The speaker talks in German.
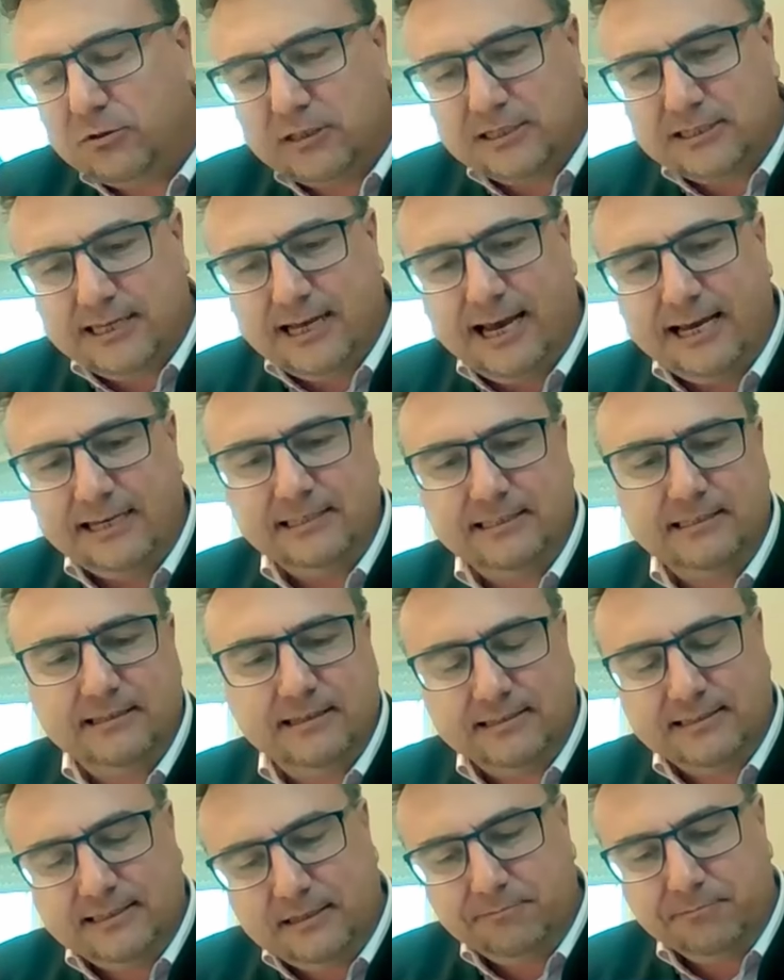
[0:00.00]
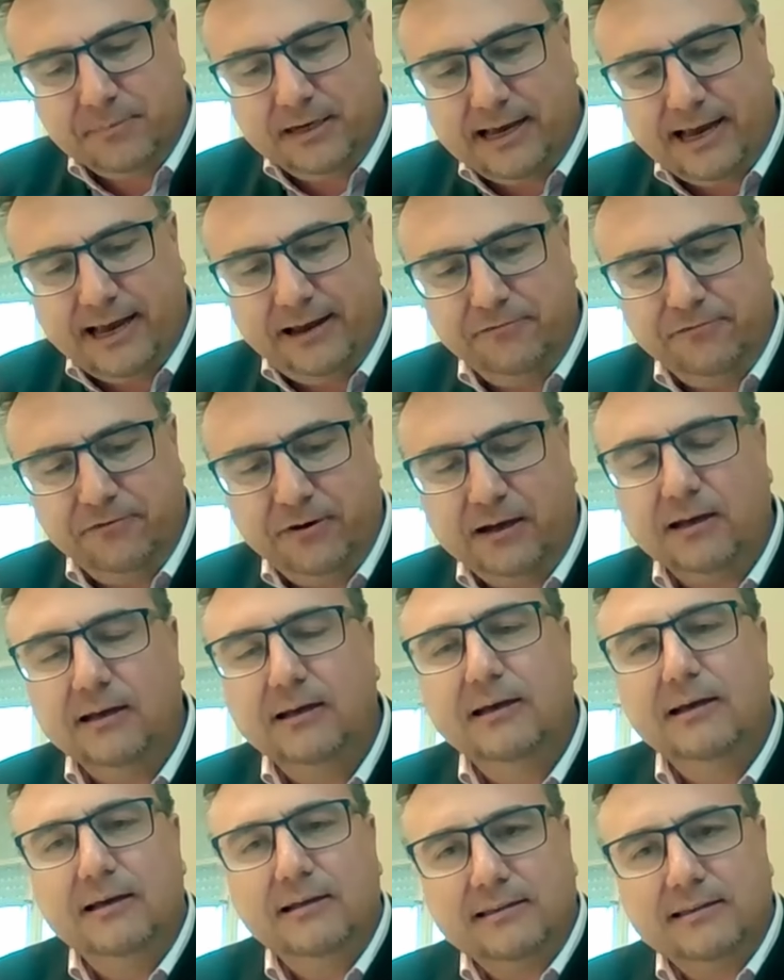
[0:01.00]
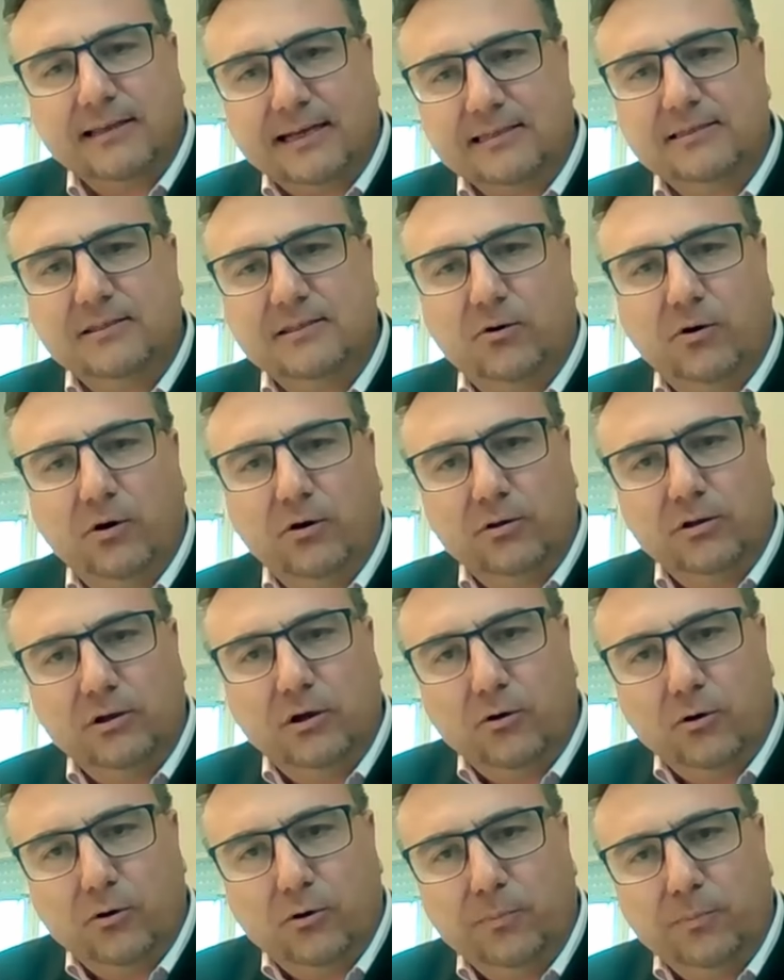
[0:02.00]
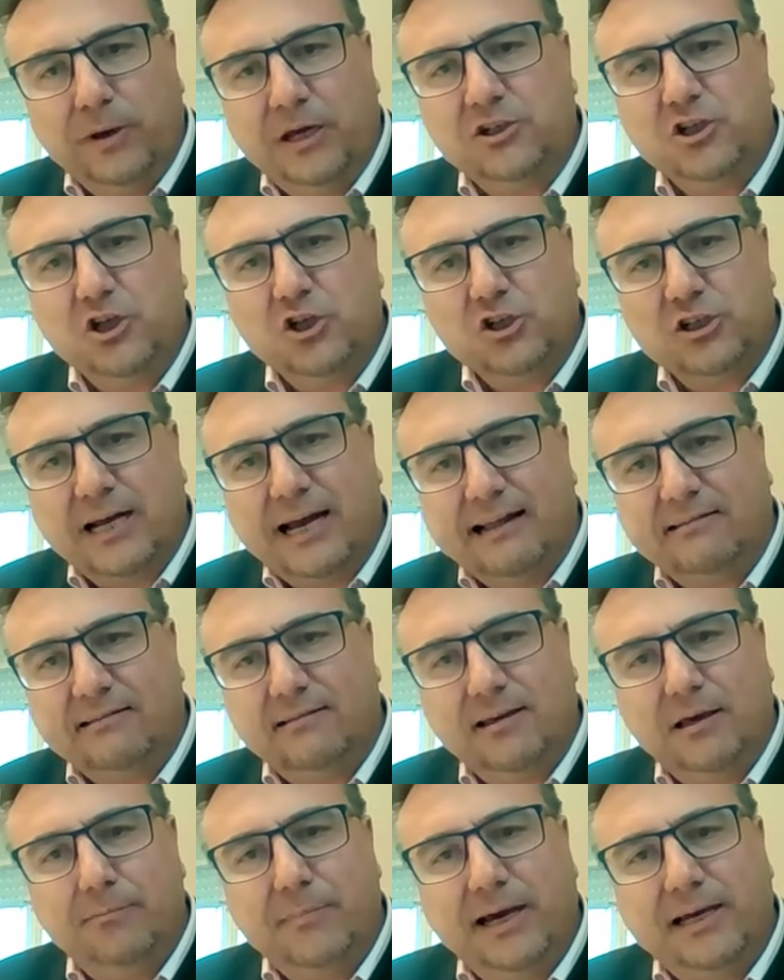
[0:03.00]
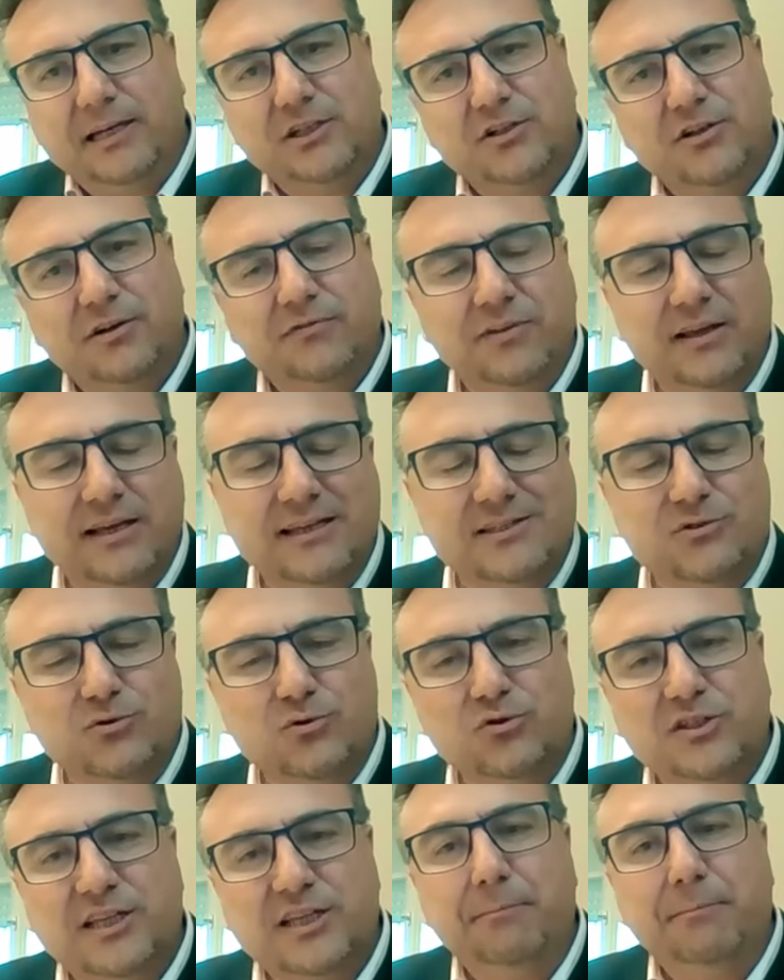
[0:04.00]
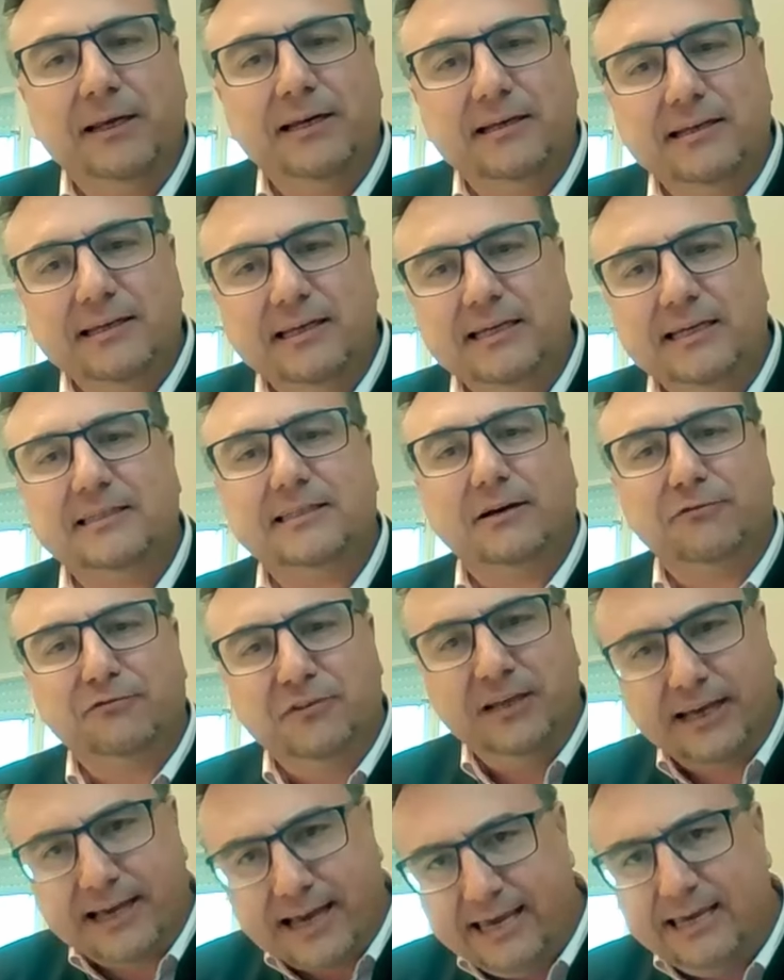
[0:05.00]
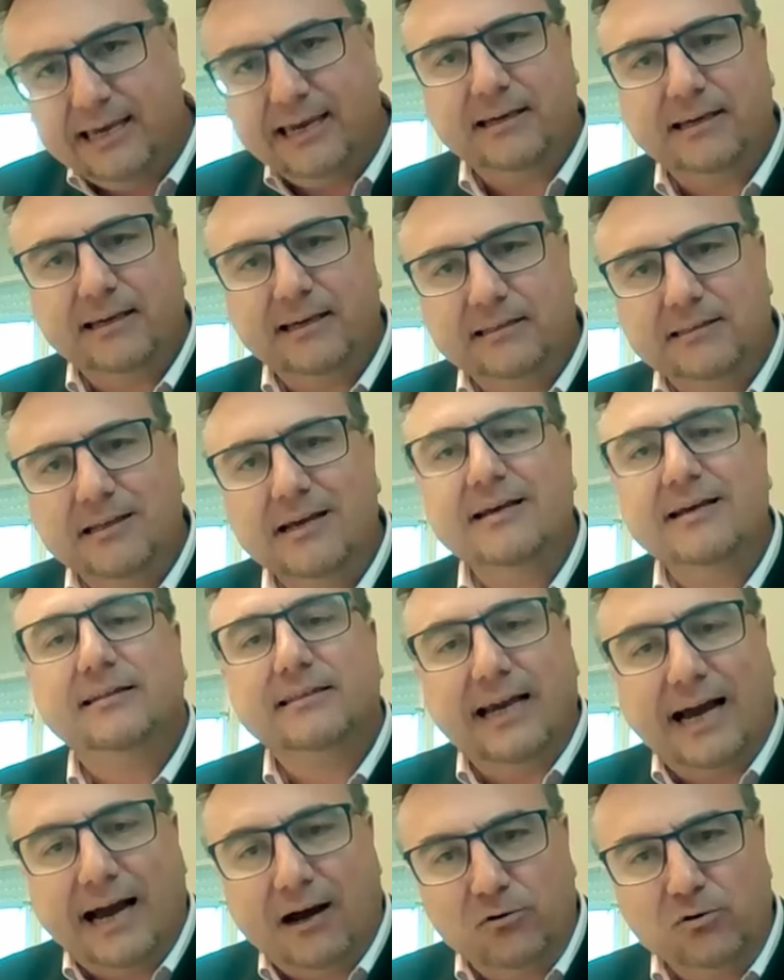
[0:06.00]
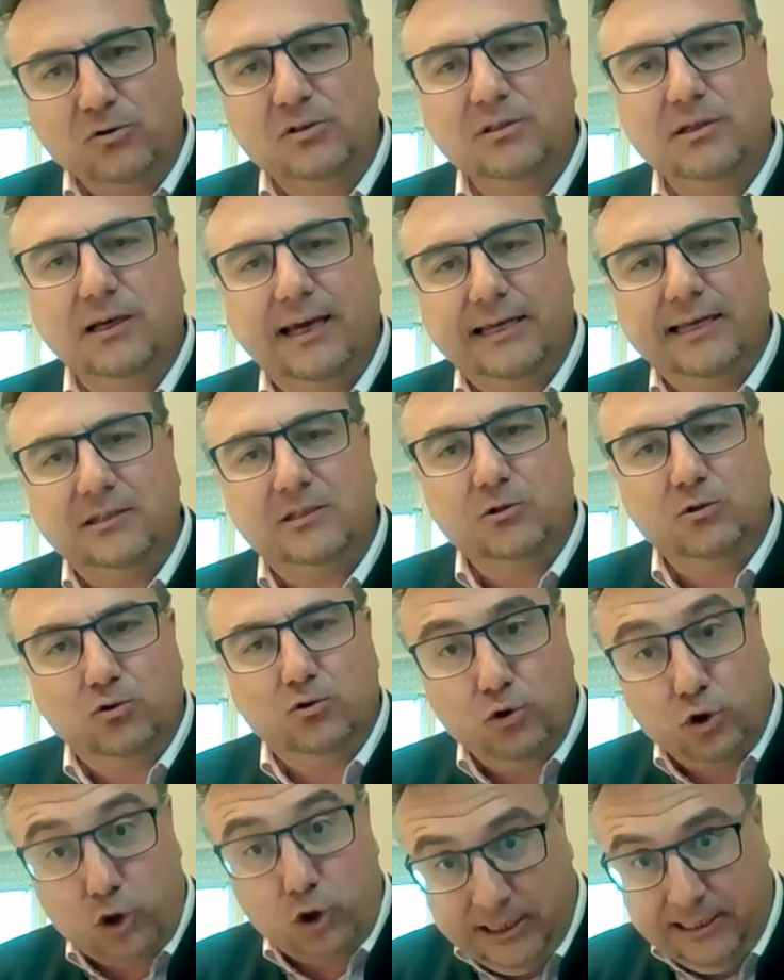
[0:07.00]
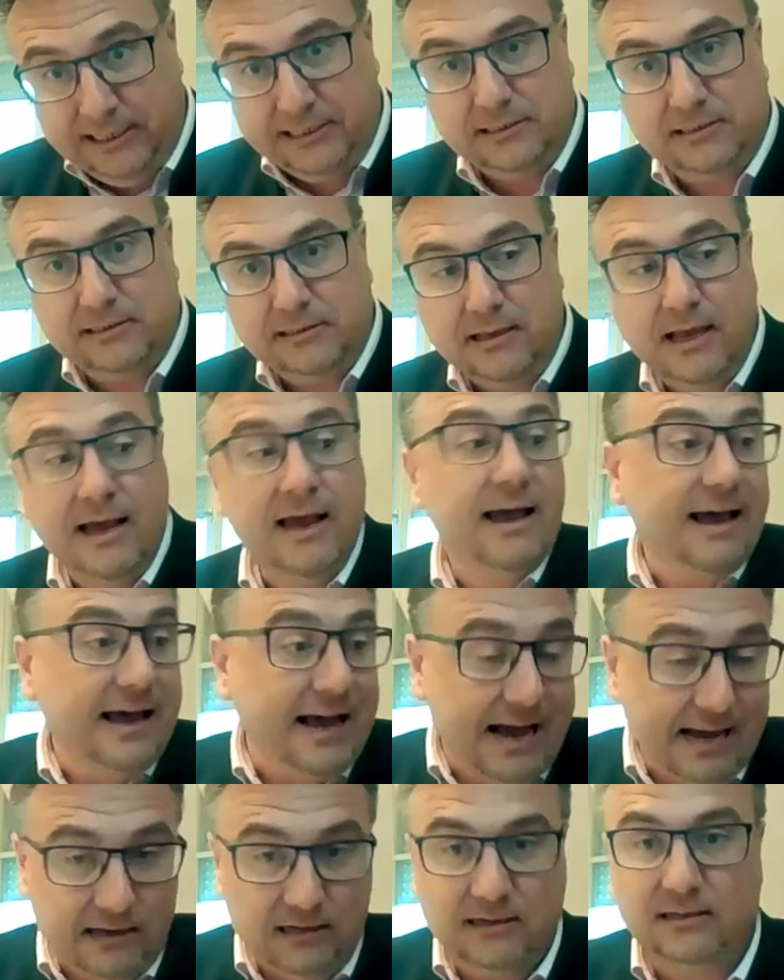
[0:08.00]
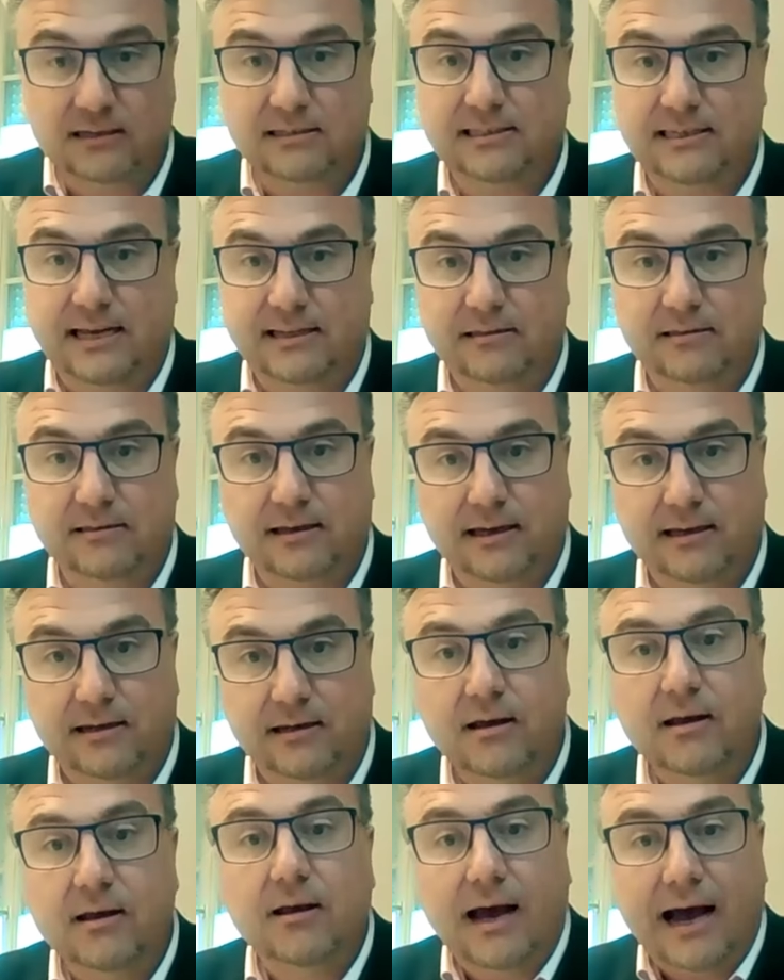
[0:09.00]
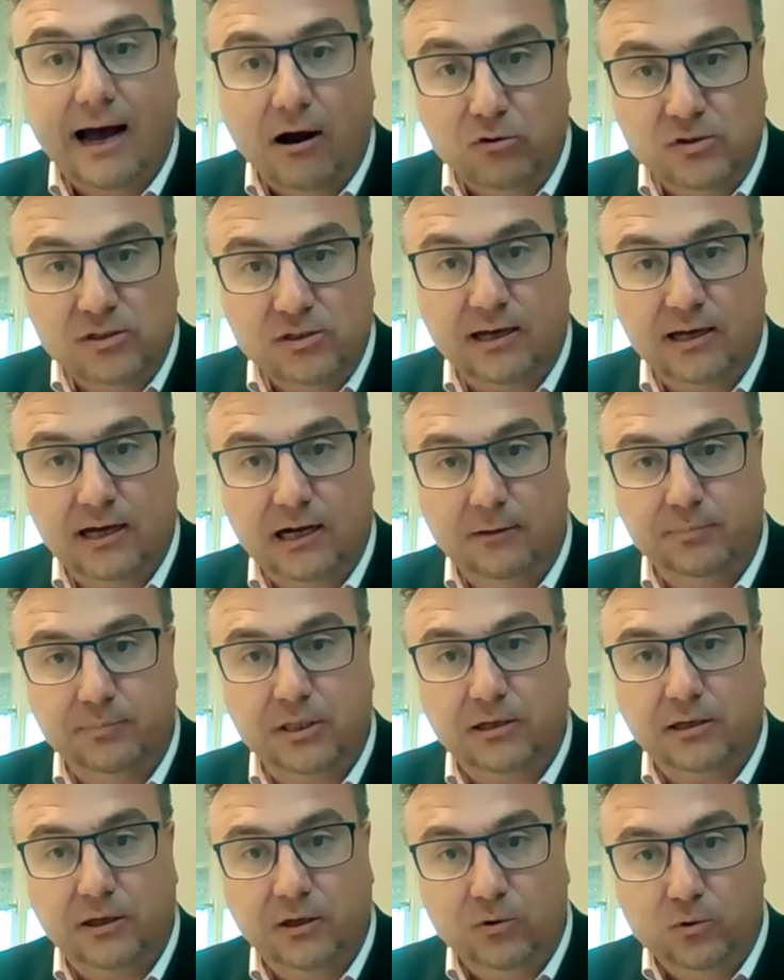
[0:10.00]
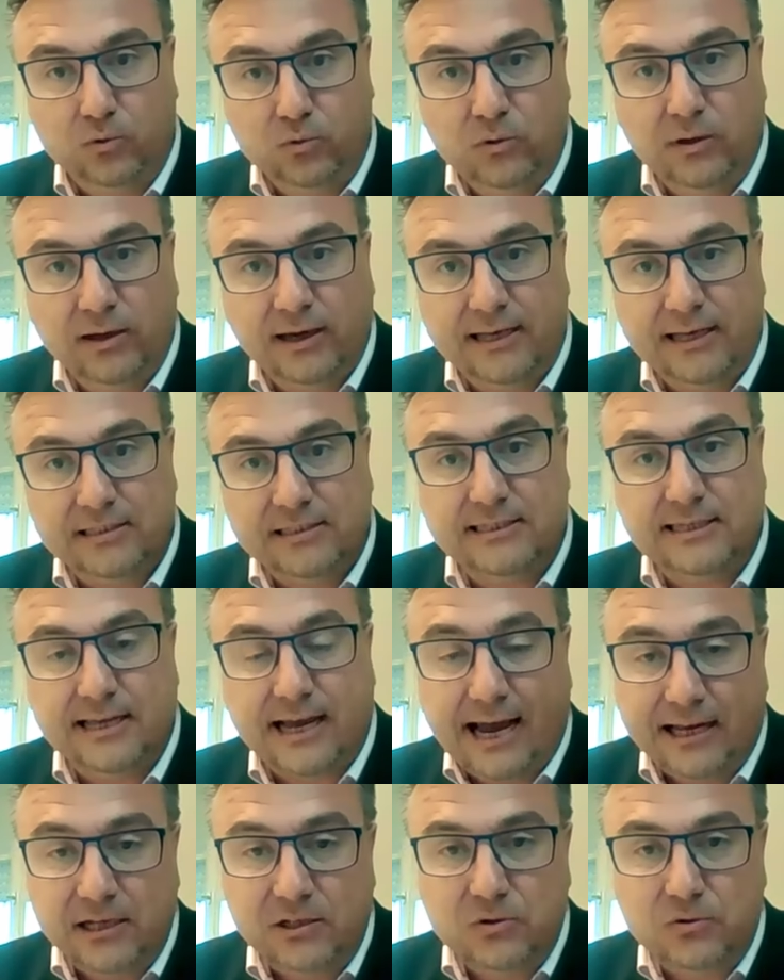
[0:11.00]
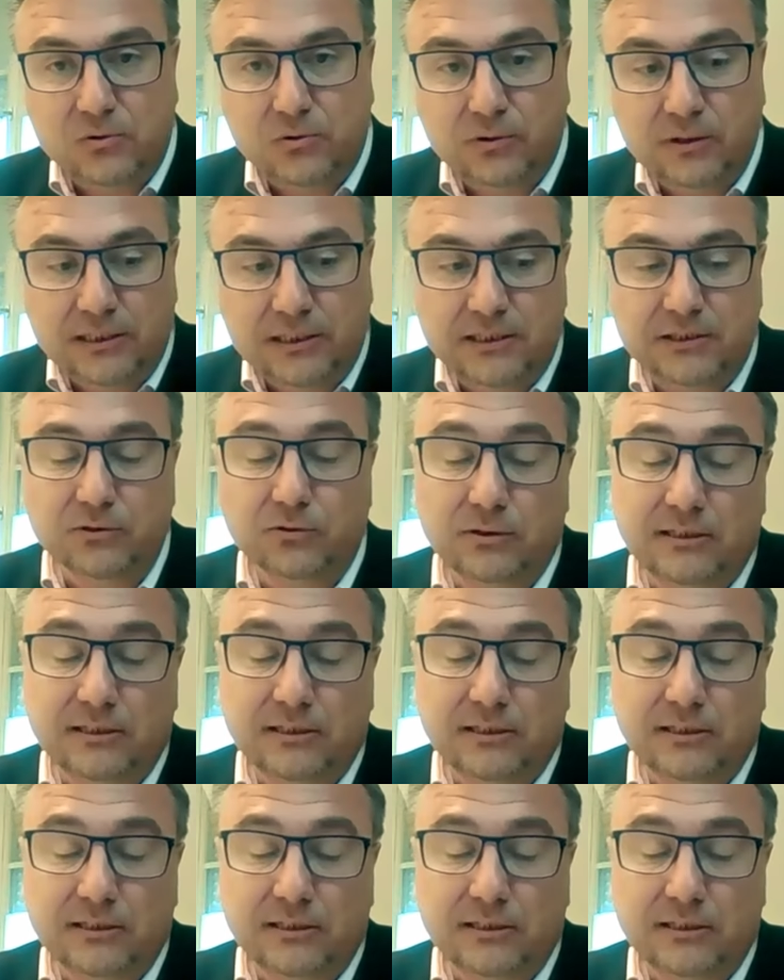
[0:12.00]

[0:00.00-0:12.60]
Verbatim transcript: Und das heißt, da sieht man einfach, dass die europäische Staatengemeinschaft es zusammen nicht auf die Reihe kriegt, die Außengrenzen zu schließen, Ankerzentren außerhalb der EU-Grenzen einzurichten.